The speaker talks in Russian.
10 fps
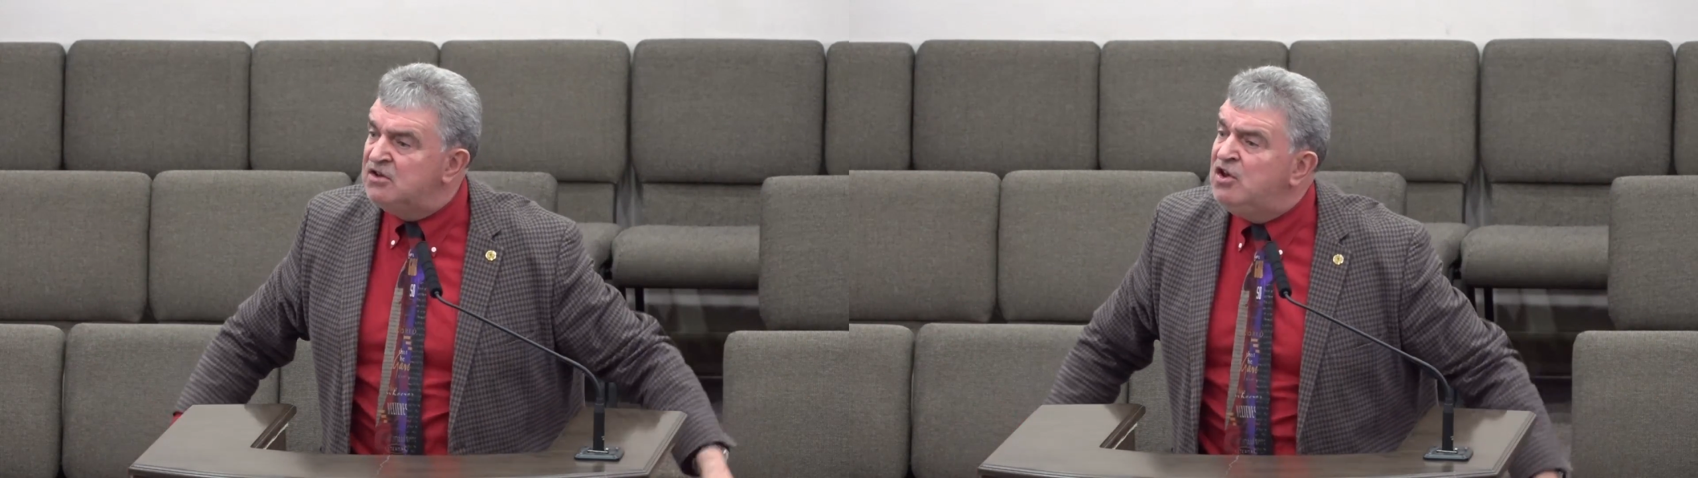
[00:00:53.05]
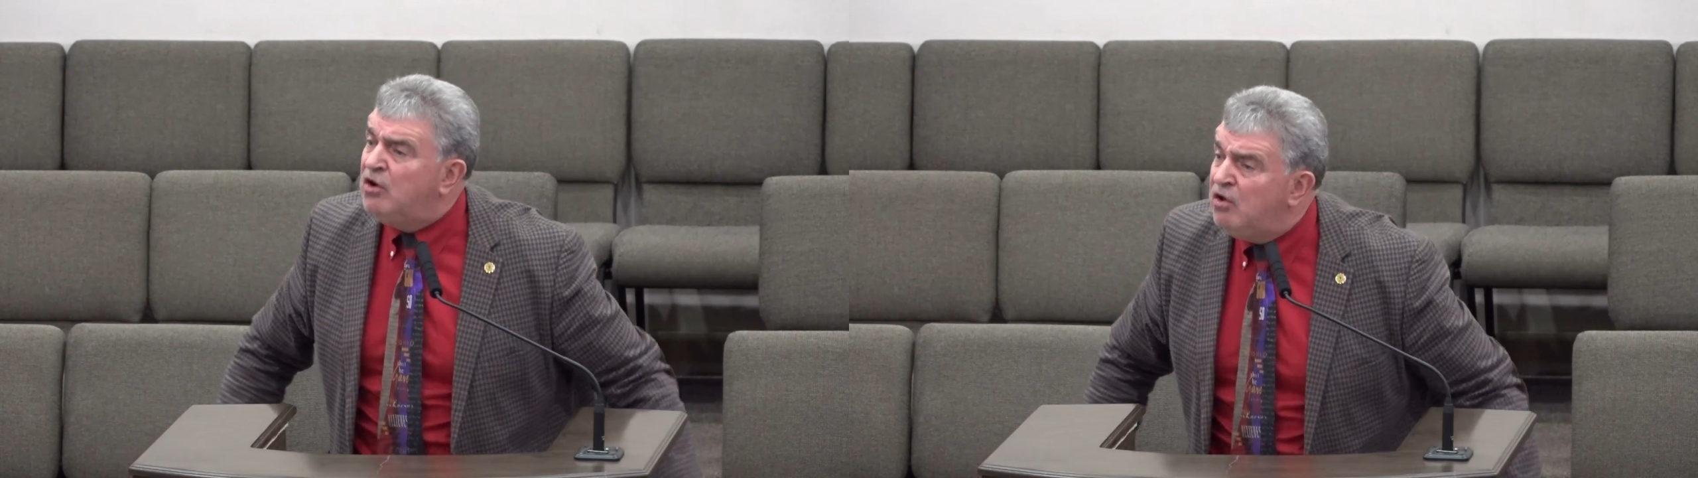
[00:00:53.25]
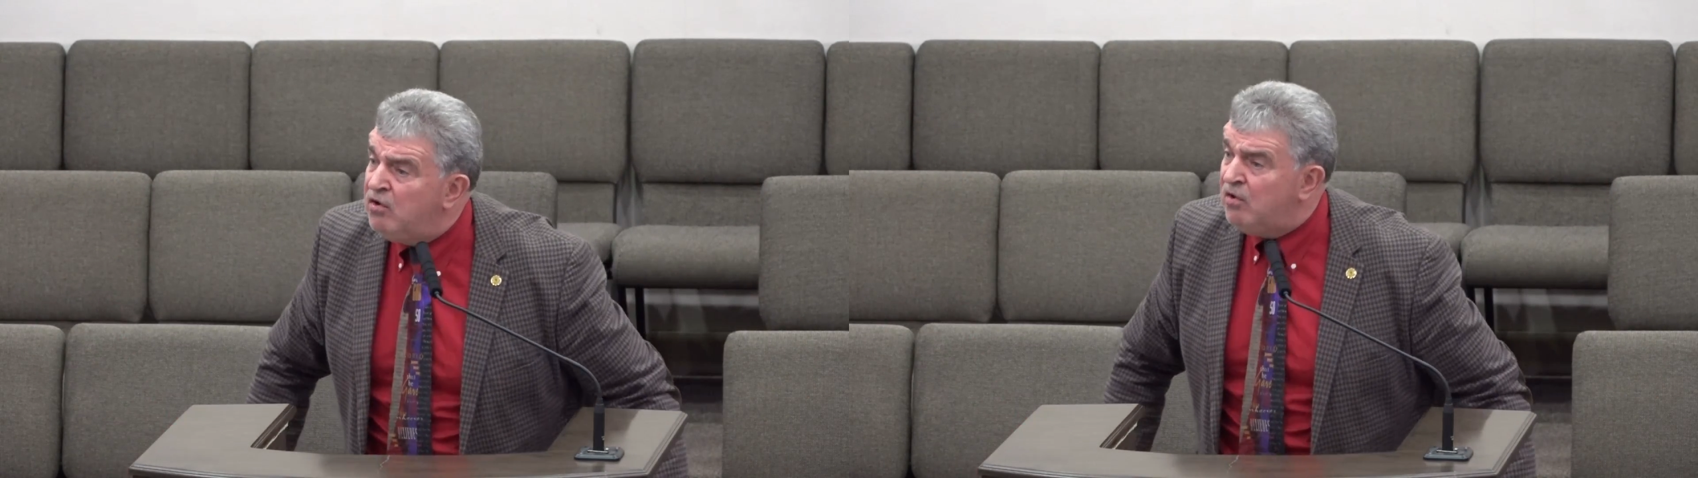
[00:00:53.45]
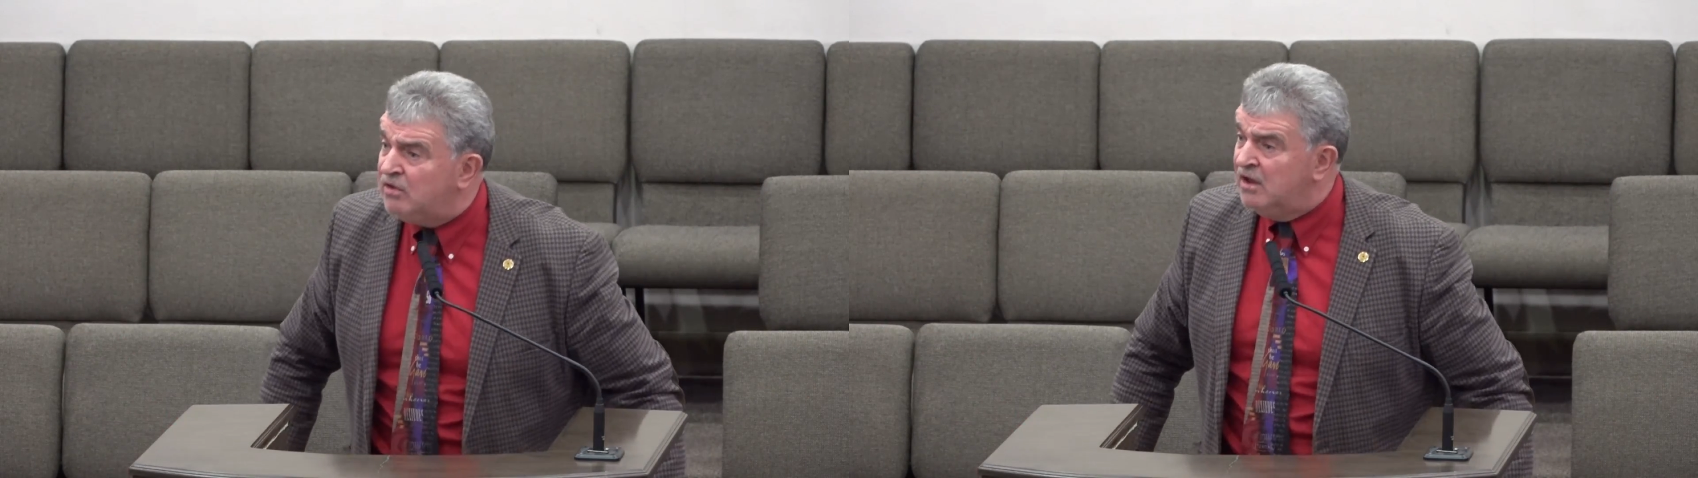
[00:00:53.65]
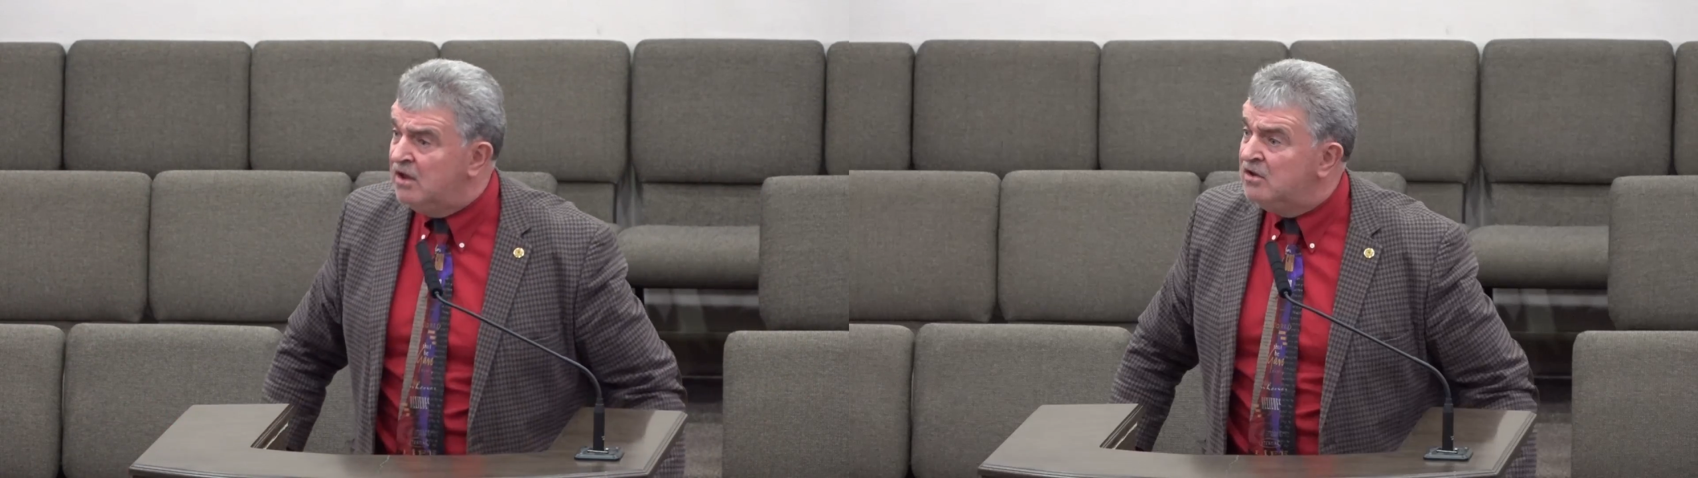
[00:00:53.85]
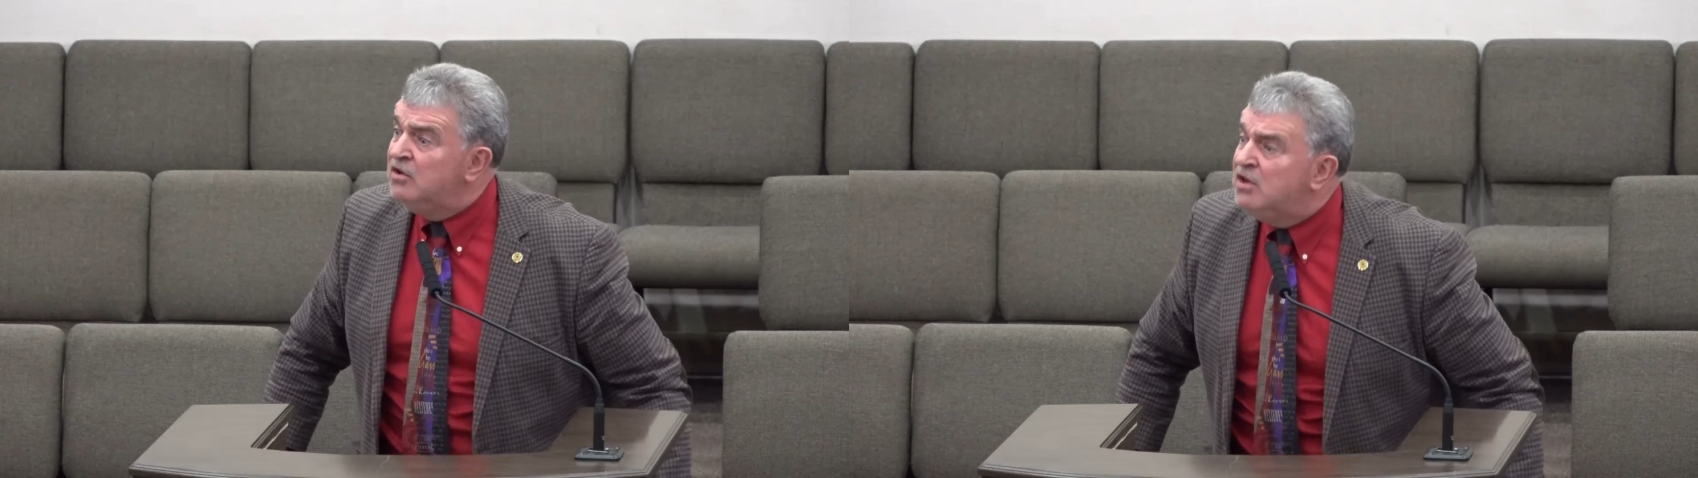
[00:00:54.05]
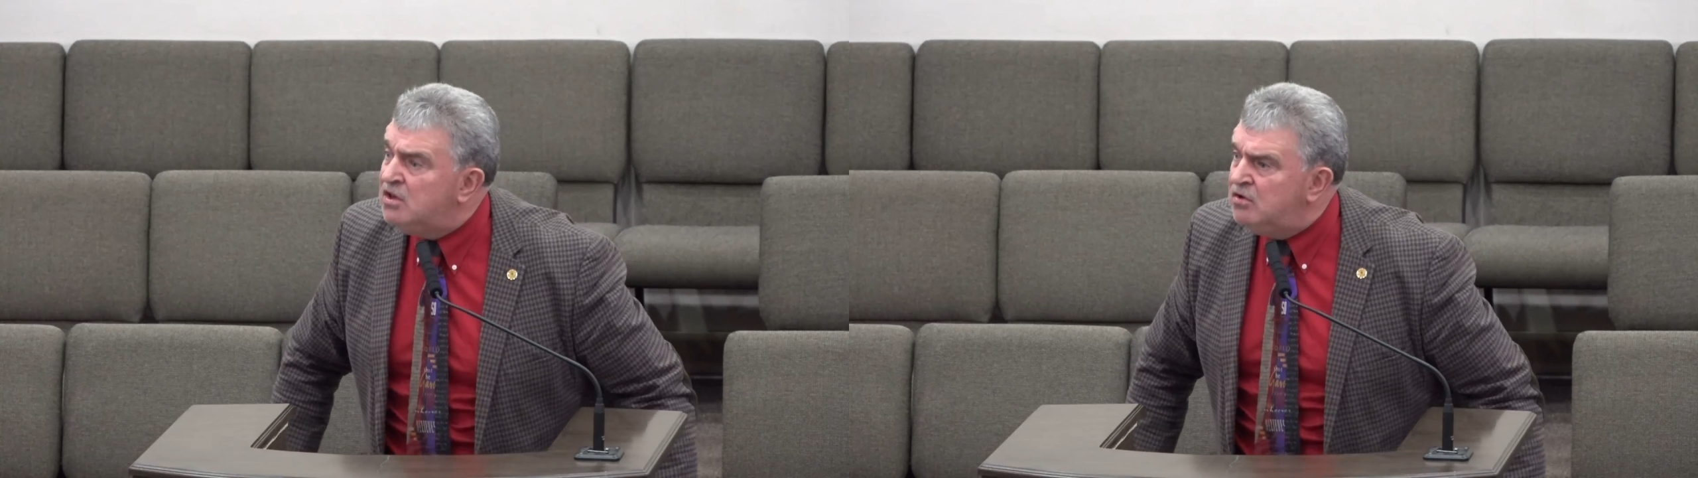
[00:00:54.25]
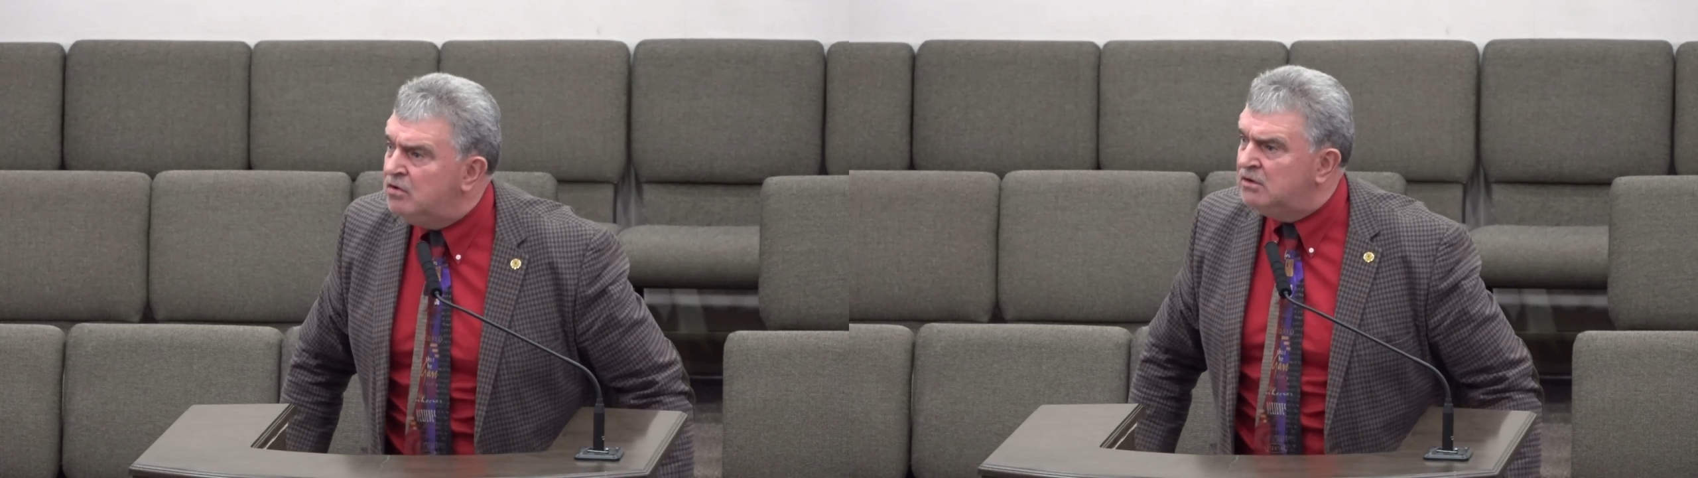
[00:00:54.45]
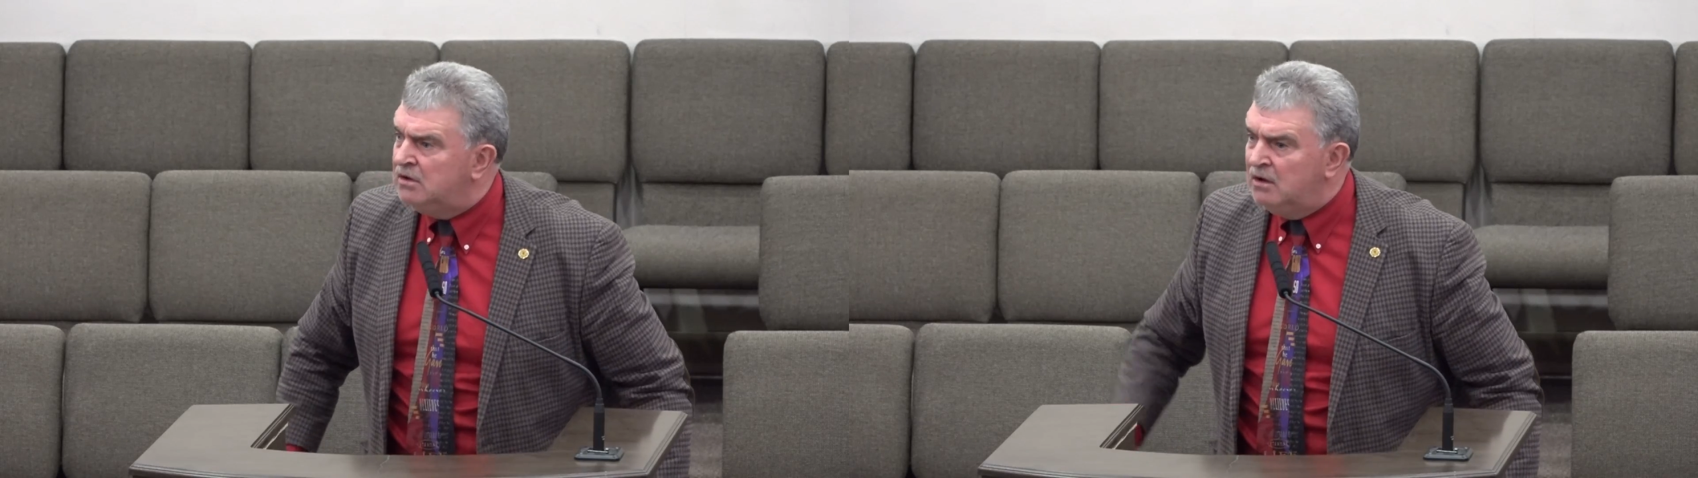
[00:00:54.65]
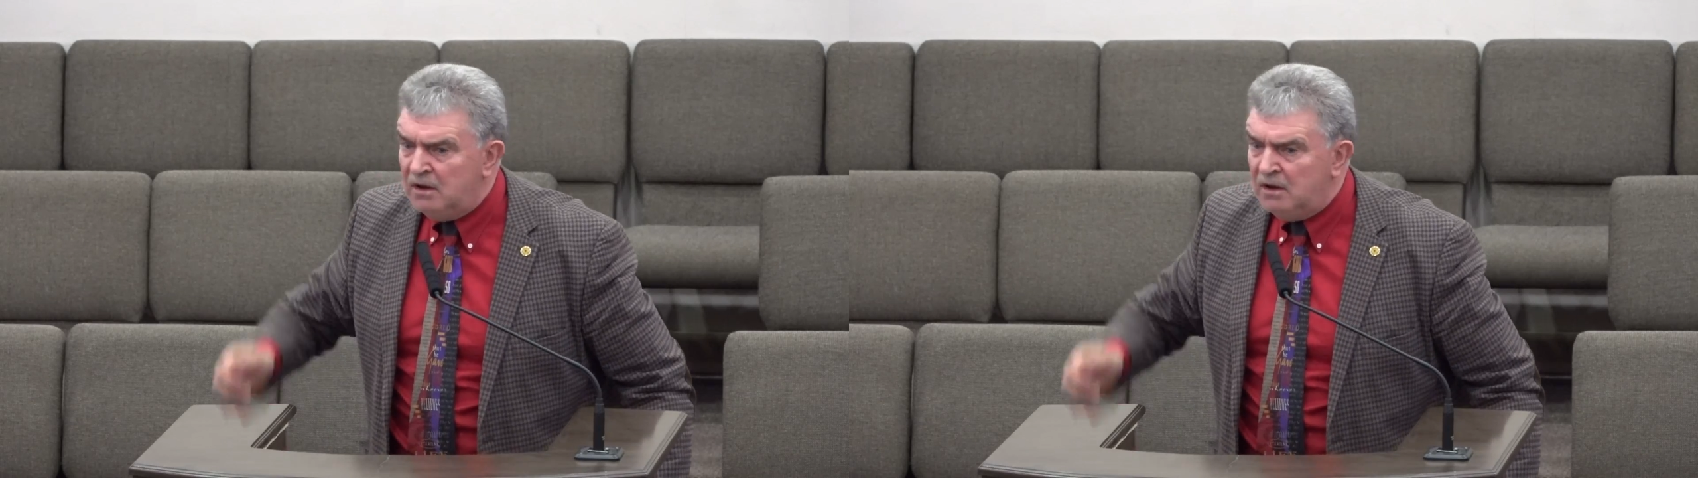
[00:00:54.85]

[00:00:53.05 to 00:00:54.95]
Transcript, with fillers: не клюет, не идет.